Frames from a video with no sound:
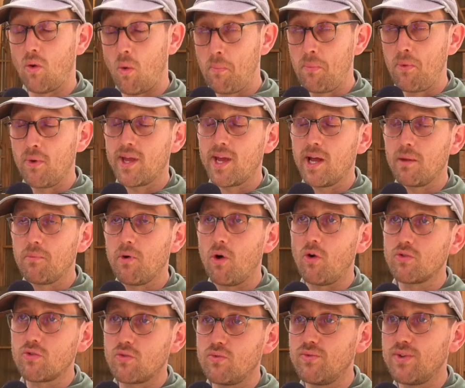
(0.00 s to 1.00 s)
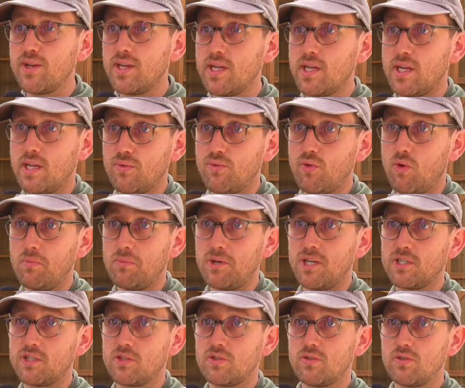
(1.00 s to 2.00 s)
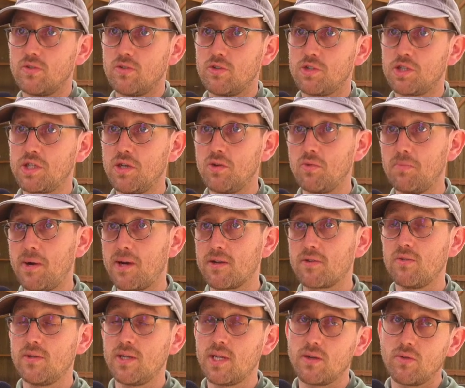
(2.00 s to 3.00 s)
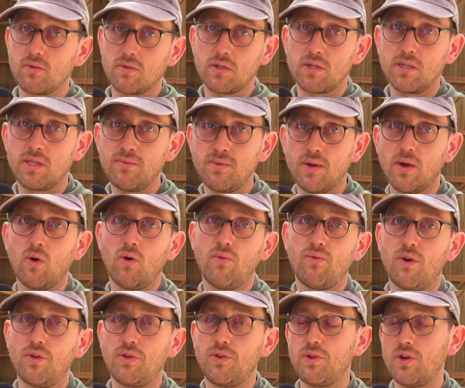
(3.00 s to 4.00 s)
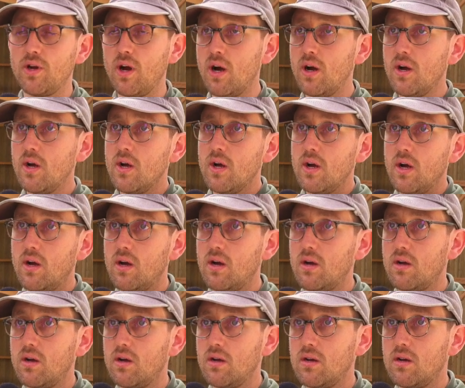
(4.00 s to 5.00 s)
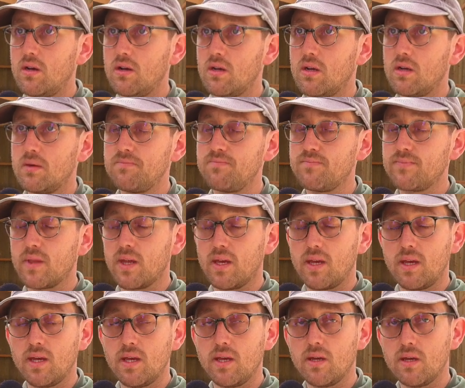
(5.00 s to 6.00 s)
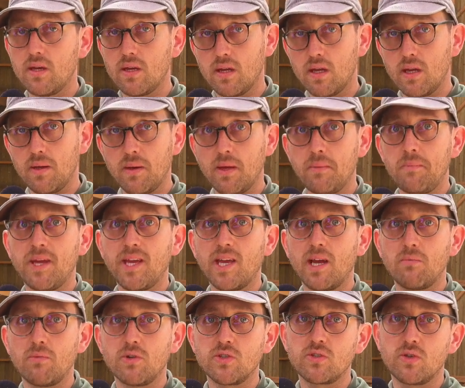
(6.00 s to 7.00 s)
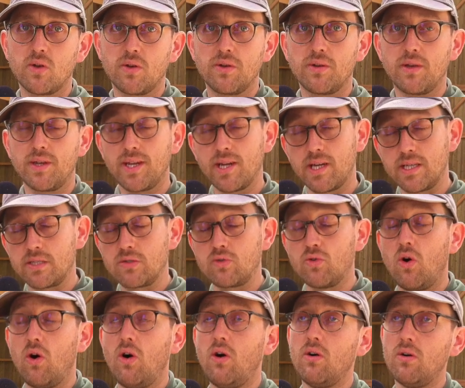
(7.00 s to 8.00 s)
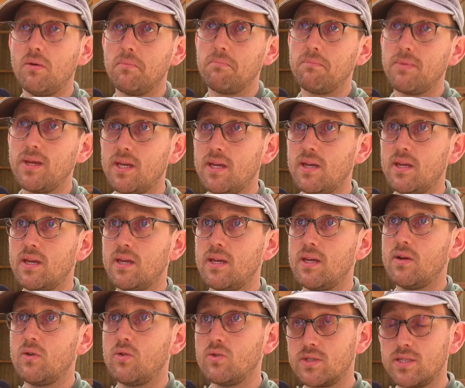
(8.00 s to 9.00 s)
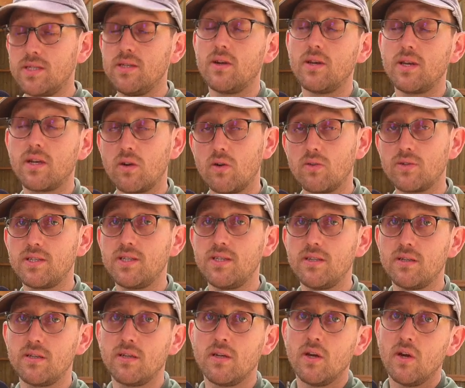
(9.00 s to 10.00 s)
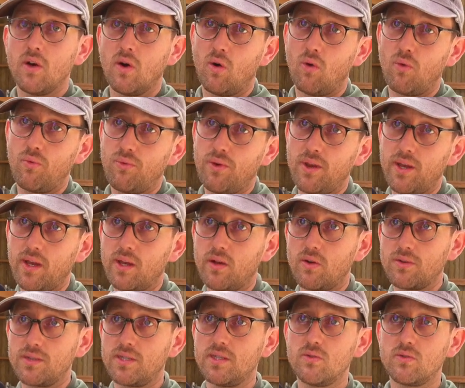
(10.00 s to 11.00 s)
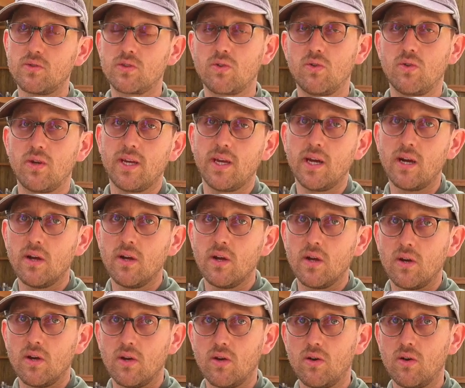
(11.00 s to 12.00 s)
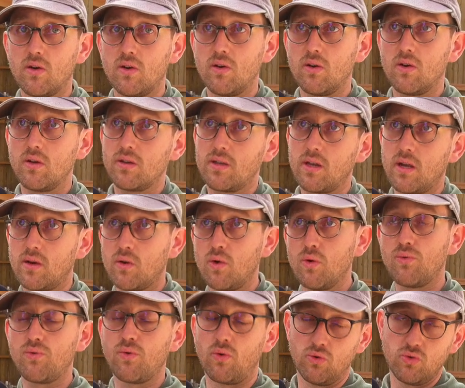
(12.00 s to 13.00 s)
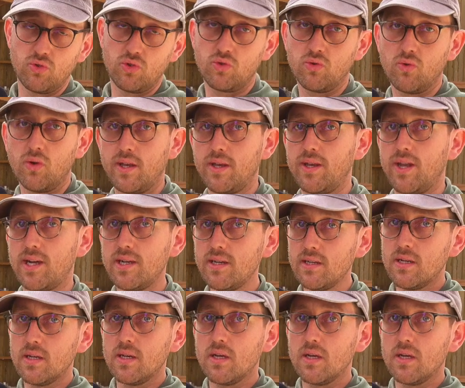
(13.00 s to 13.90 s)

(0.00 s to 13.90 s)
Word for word: on peut également retrouver les fromages euh, chez nos partenaires, donc divers revendeurs, euh, et, mais également dans des restaurants, mais aussi dans les cantines. On fait des cantines scolaires telles que Fruges ou Edin,